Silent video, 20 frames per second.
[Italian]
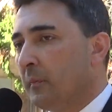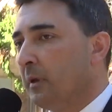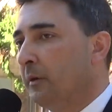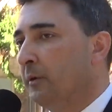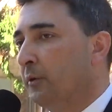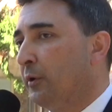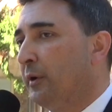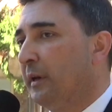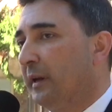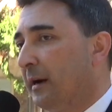
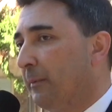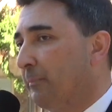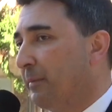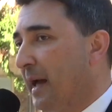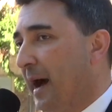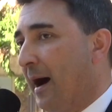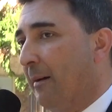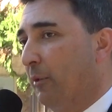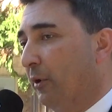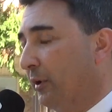noi
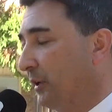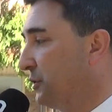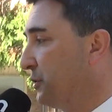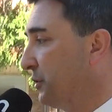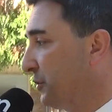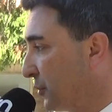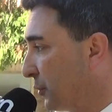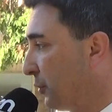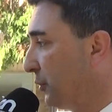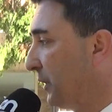capiamo che
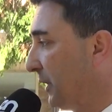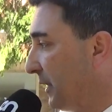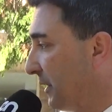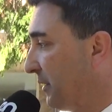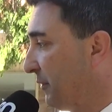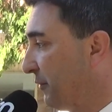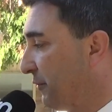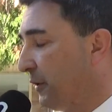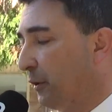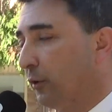ci sono delle
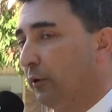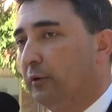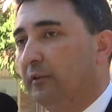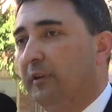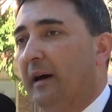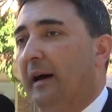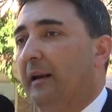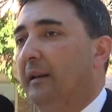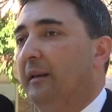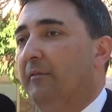
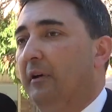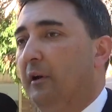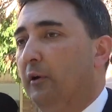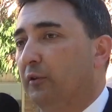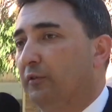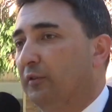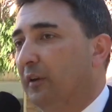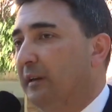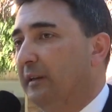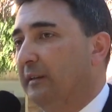difficoltà a livello
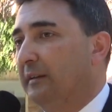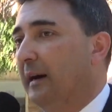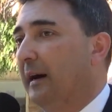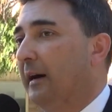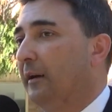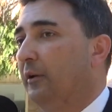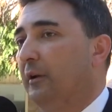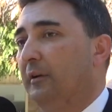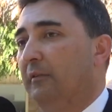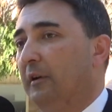
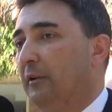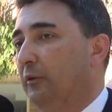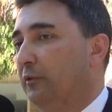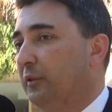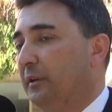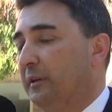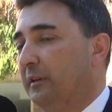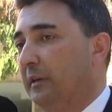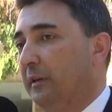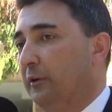sanitario, a livello
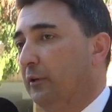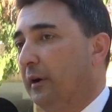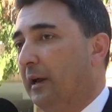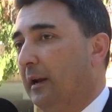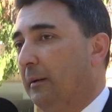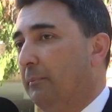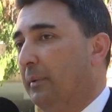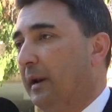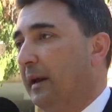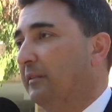sanitario
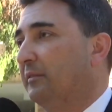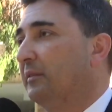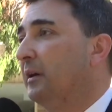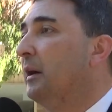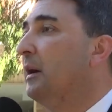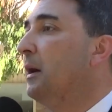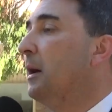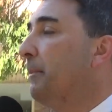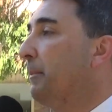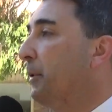calabrese,
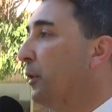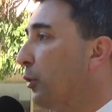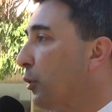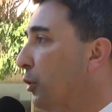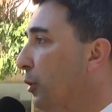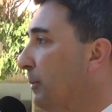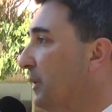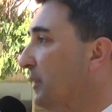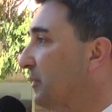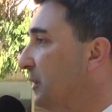però
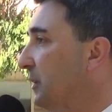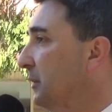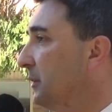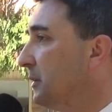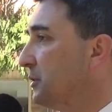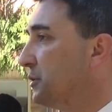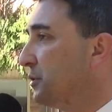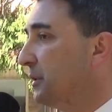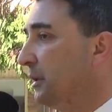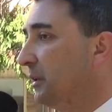come
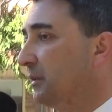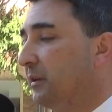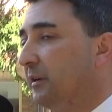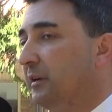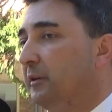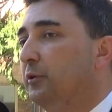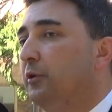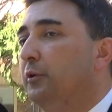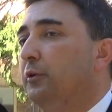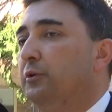sindaci del
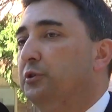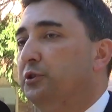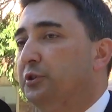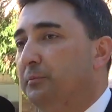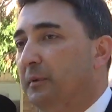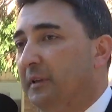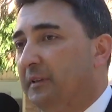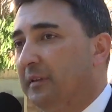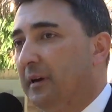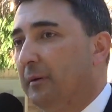territorio ci
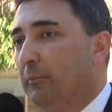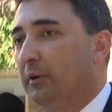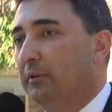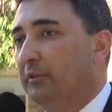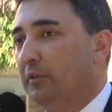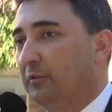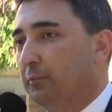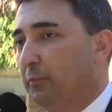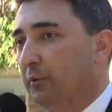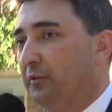mettiamo a
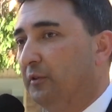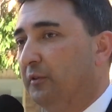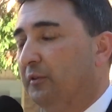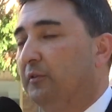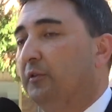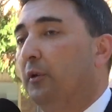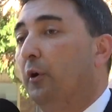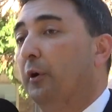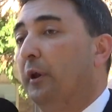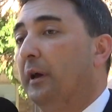
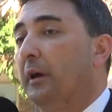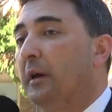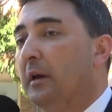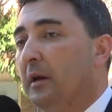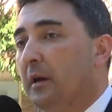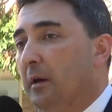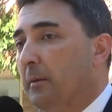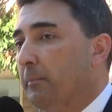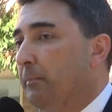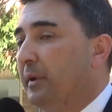disposizione
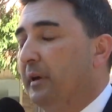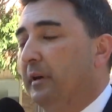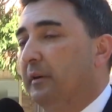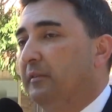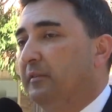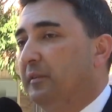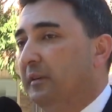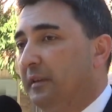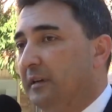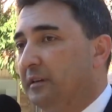per
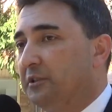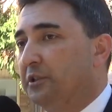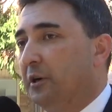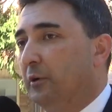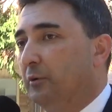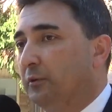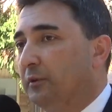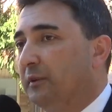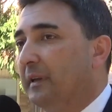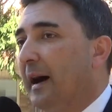sederci a
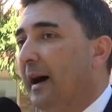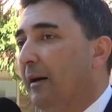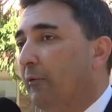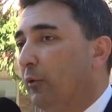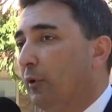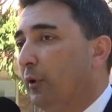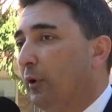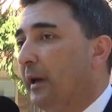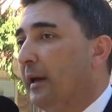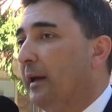un
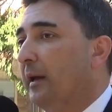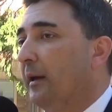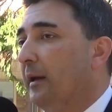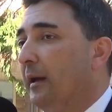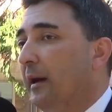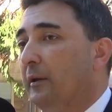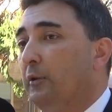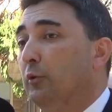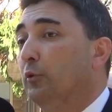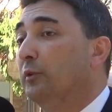tavolo e
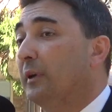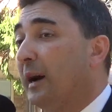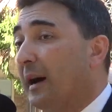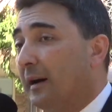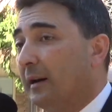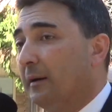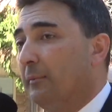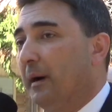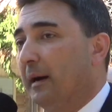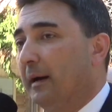
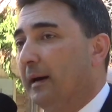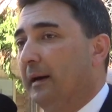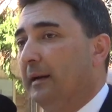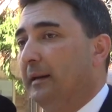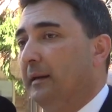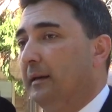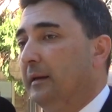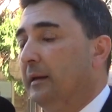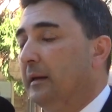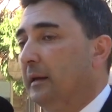aiutare
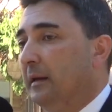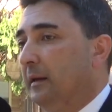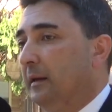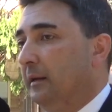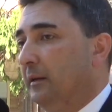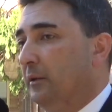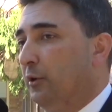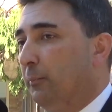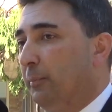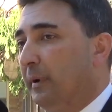magari
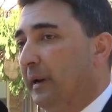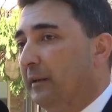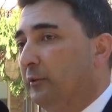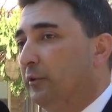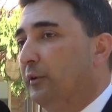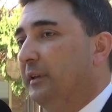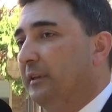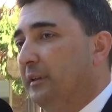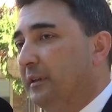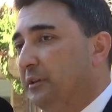gli
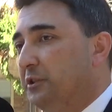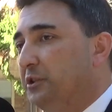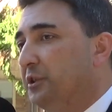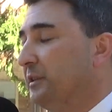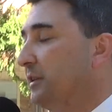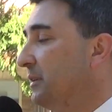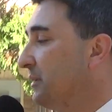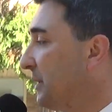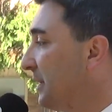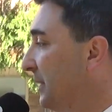operatori i
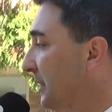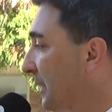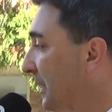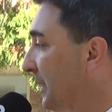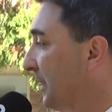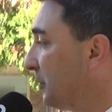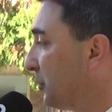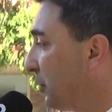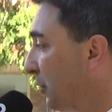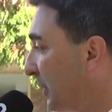dirigenti
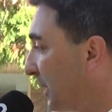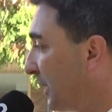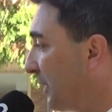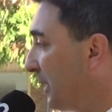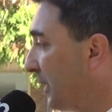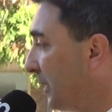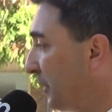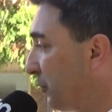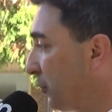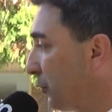sanitari a trovare
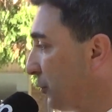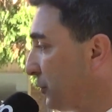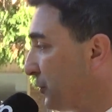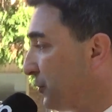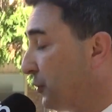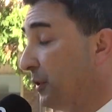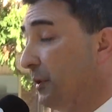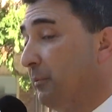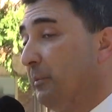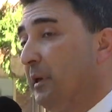delle
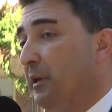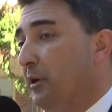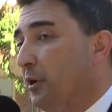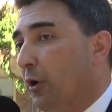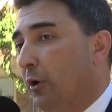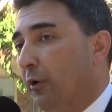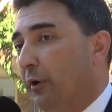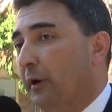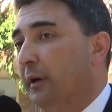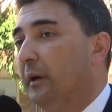soluzioni
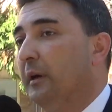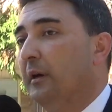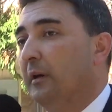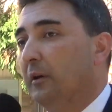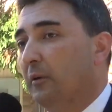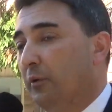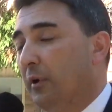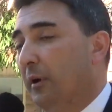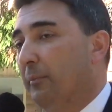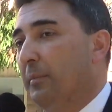migliori.
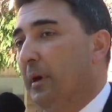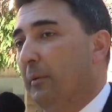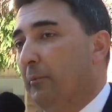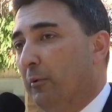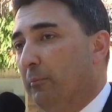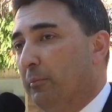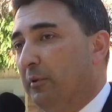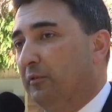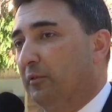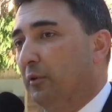Qui
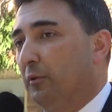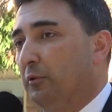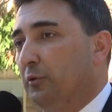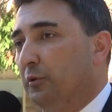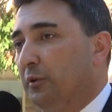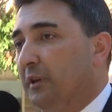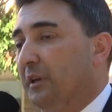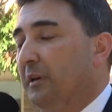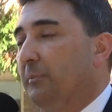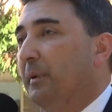abbiamo bisogno
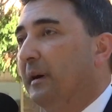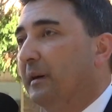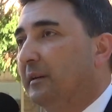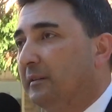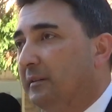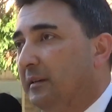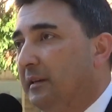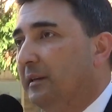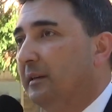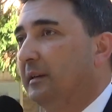di
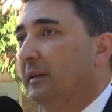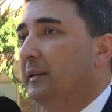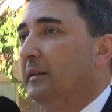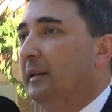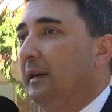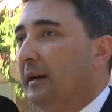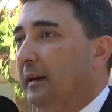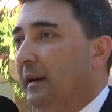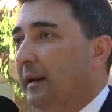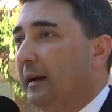ripartire
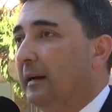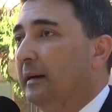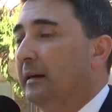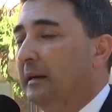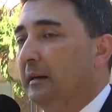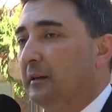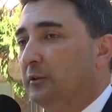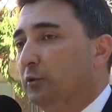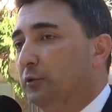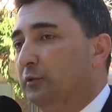dalla
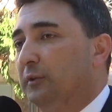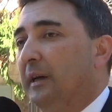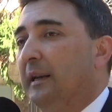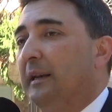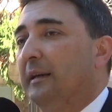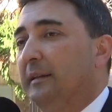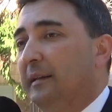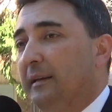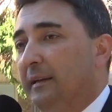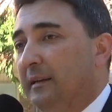
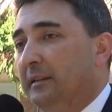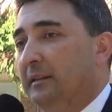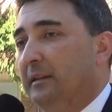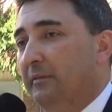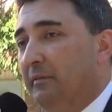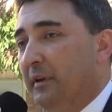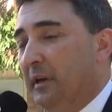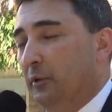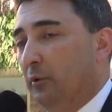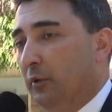tutela
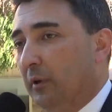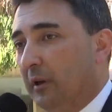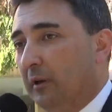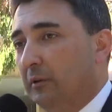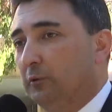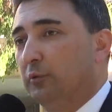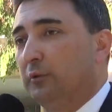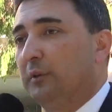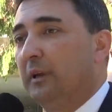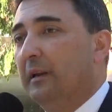dell'individuo, dalla
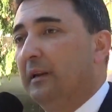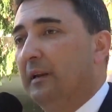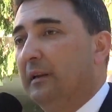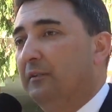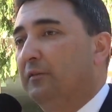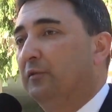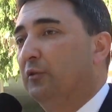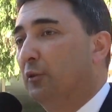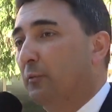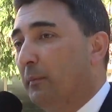tutela
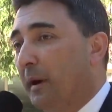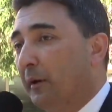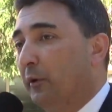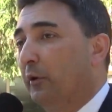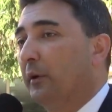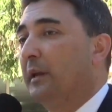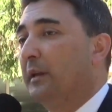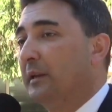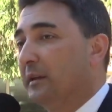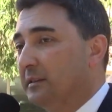dell'essere umano,
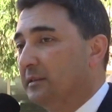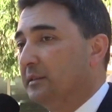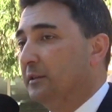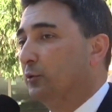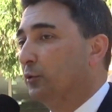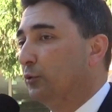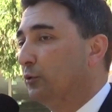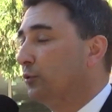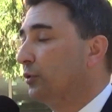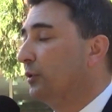
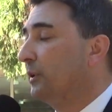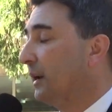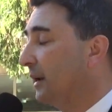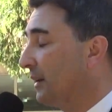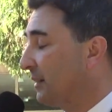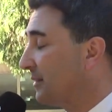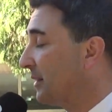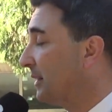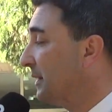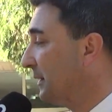innanzitutto
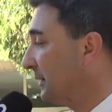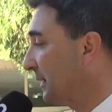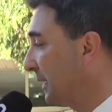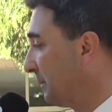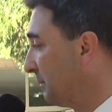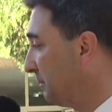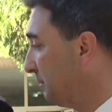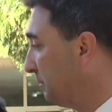dalla sanità.